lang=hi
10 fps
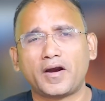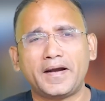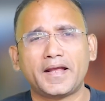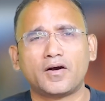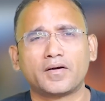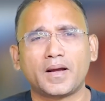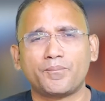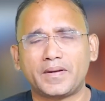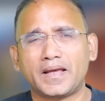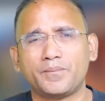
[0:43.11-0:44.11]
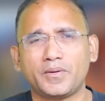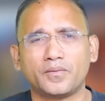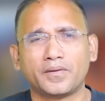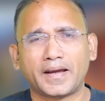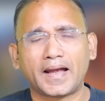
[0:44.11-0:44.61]
इंडिया हो गया पीएनबी
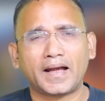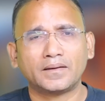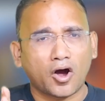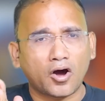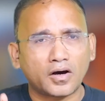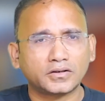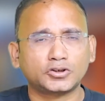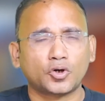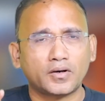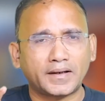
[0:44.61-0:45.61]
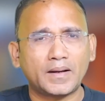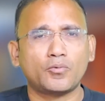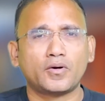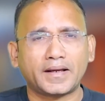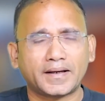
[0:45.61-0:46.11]
हो गया और छोटे
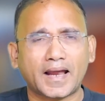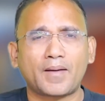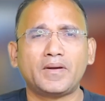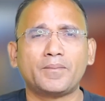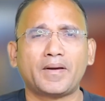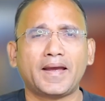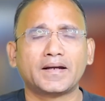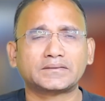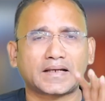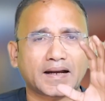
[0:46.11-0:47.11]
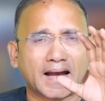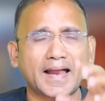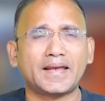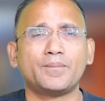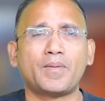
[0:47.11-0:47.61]
मोटे ग्रामीण बैंक
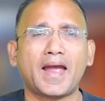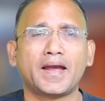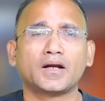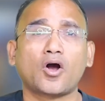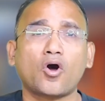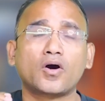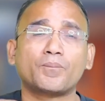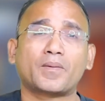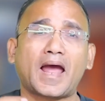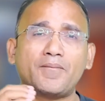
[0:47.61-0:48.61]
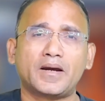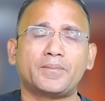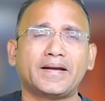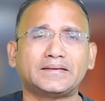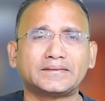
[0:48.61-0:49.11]
सहकारी बैंक और प्राइवेट
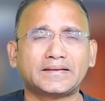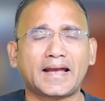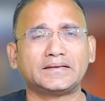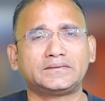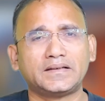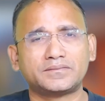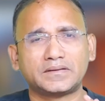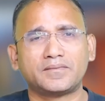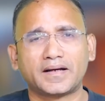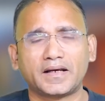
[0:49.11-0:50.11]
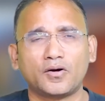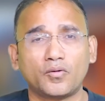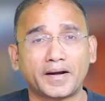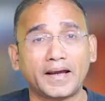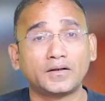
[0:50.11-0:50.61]
बैंक जैसे एचडीएफसी वगैरह
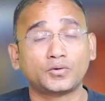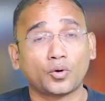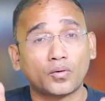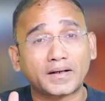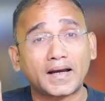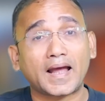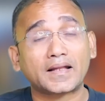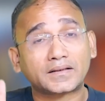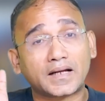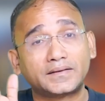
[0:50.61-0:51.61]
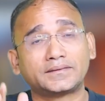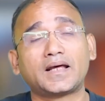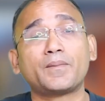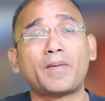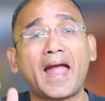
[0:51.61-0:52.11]
हो गए टोटल
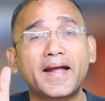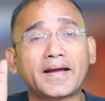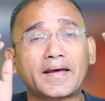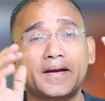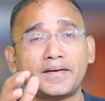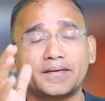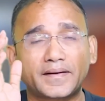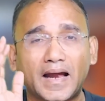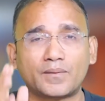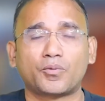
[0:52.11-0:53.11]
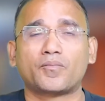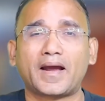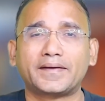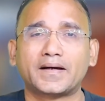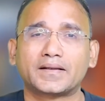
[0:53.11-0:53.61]
अठहत्तर बैंक क्रेडिट कार्ड
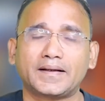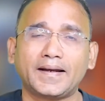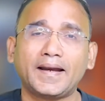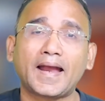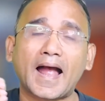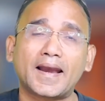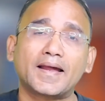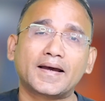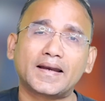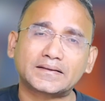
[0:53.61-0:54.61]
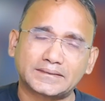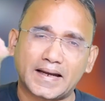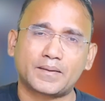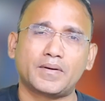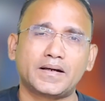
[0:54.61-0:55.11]
प्रोवाइड करते हैं अलग अलग
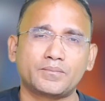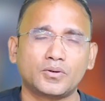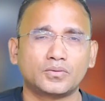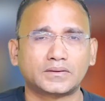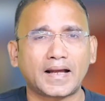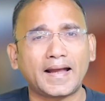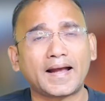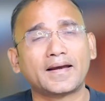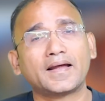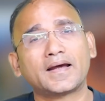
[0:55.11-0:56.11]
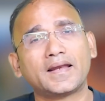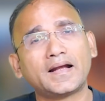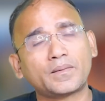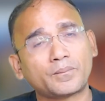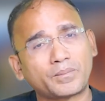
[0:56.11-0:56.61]
सेगमेंट में होता है अलग अलग
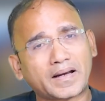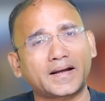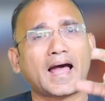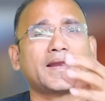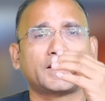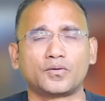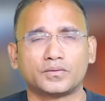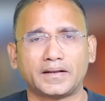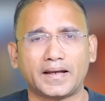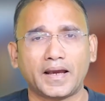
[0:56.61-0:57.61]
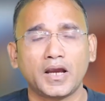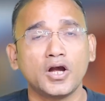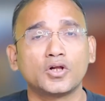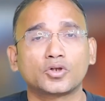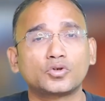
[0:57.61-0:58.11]
प्रकार के होते हैं
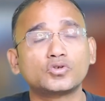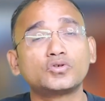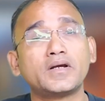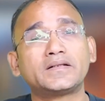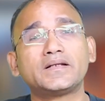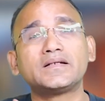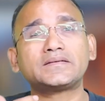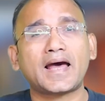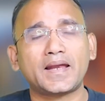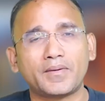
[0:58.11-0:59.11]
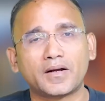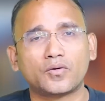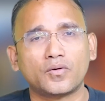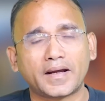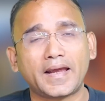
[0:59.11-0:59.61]
तो दोस्तों इतने सारे
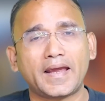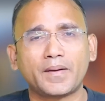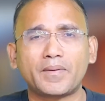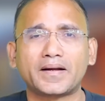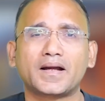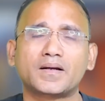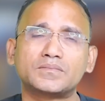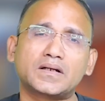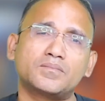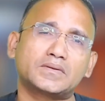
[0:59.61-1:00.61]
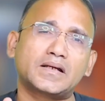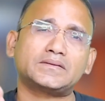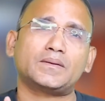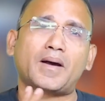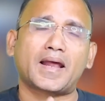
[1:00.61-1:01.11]
बैंकों के एक बैंक का कम से कम 10
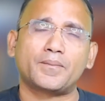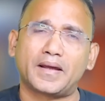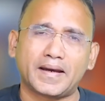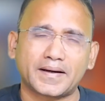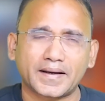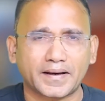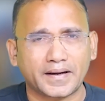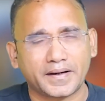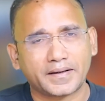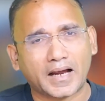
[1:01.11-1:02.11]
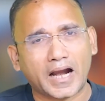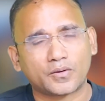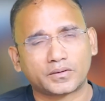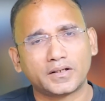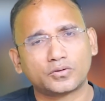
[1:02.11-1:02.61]
से 12 वेरिएंट के क्रेडिट कार्ड
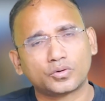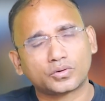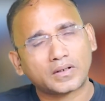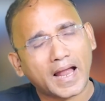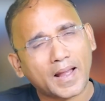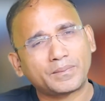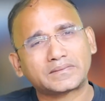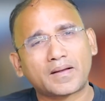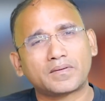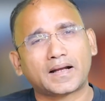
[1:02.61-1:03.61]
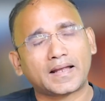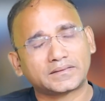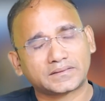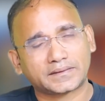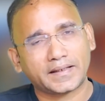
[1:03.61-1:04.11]
होते हैं तो आप हिसाब लगा
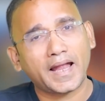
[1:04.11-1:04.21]
सकते